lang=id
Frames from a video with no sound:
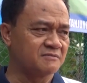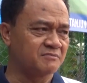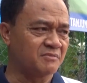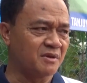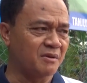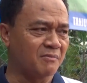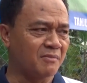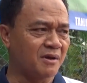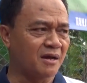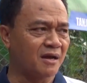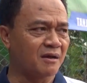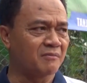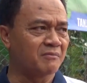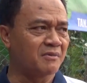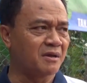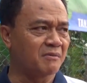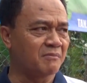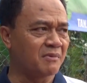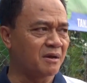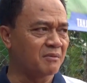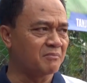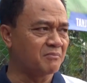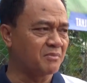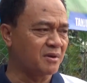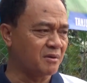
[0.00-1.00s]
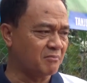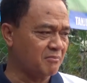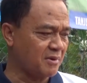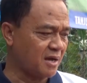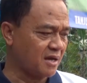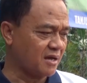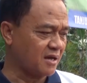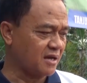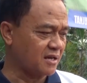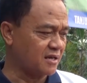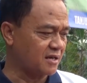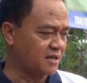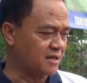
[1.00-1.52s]
memang memang
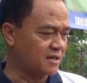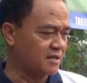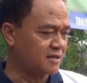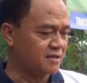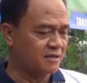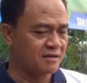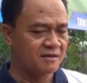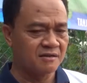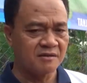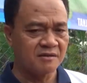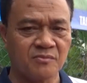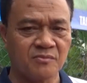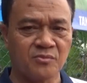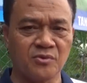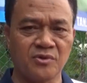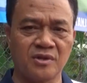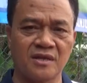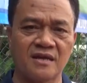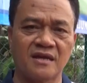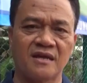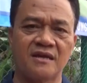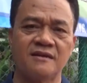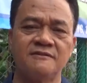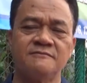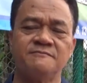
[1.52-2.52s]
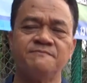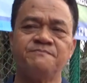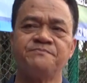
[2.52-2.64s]
berbakat dan punya